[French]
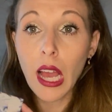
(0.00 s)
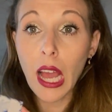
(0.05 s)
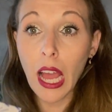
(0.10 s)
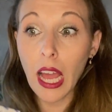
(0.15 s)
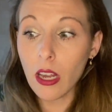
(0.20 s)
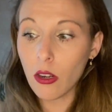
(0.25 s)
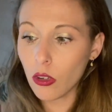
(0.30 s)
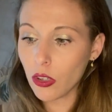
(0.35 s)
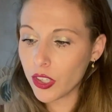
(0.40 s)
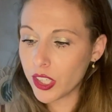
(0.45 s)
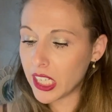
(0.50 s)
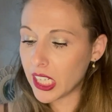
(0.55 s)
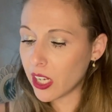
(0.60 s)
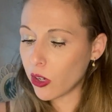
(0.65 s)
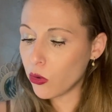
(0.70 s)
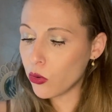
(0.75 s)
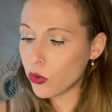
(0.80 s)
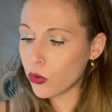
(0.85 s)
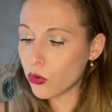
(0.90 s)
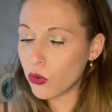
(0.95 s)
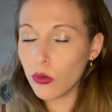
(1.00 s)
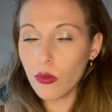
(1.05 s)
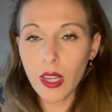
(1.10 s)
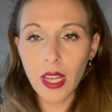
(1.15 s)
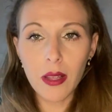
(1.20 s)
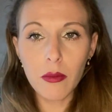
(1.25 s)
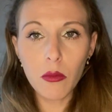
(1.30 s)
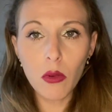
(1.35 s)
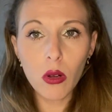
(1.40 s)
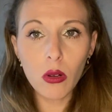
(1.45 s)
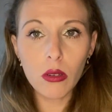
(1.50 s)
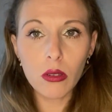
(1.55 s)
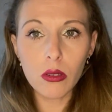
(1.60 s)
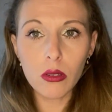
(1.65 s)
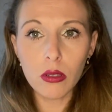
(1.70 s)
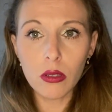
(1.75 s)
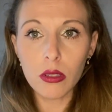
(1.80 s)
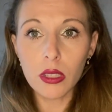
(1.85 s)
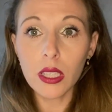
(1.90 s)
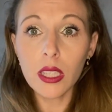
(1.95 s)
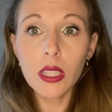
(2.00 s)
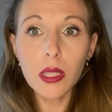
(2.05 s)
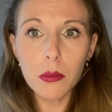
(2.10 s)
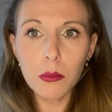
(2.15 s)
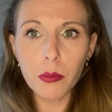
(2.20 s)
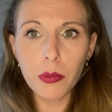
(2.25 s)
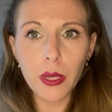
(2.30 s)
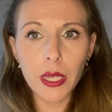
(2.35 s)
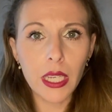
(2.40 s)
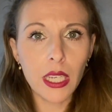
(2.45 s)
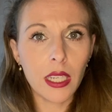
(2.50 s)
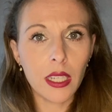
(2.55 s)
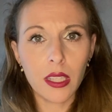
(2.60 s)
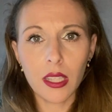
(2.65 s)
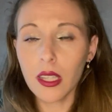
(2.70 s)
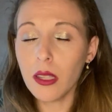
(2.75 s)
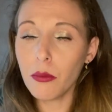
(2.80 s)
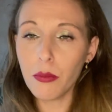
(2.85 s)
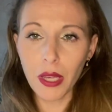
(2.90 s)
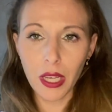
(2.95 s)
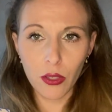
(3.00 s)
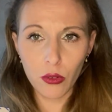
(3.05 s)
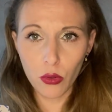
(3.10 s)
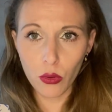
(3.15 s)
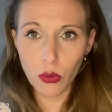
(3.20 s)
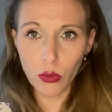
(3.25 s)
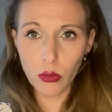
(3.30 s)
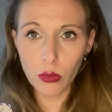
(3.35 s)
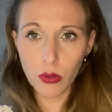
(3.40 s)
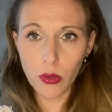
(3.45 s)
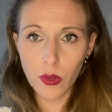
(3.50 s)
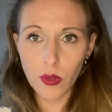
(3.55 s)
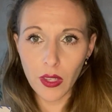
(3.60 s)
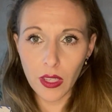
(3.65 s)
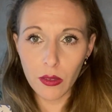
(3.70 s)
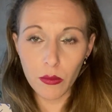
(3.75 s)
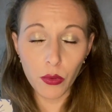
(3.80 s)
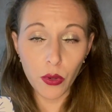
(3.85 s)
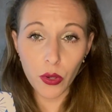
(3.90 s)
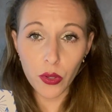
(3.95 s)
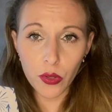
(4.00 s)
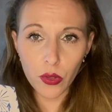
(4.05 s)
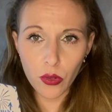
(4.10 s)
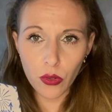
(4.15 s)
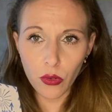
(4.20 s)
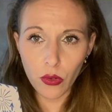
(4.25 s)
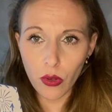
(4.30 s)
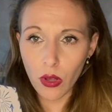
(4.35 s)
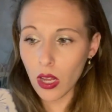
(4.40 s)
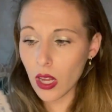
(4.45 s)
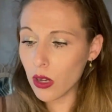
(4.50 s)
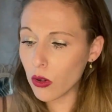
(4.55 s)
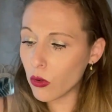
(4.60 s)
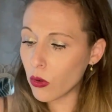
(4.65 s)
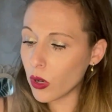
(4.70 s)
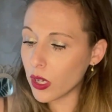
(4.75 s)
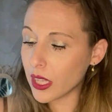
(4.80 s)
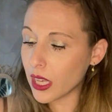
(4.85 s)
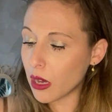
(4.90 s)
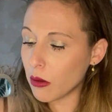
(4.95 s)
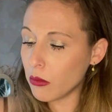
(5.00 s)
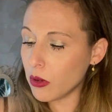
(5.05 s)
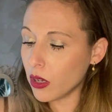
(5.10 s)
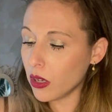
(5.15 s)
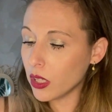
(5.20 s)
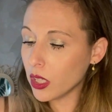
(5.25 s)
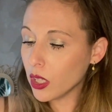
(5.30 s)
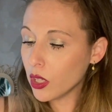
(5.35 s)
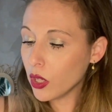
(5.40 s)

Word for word: Alors je l'ai reçue vraiment euh, hyper hyper tôt, cette box incroyable.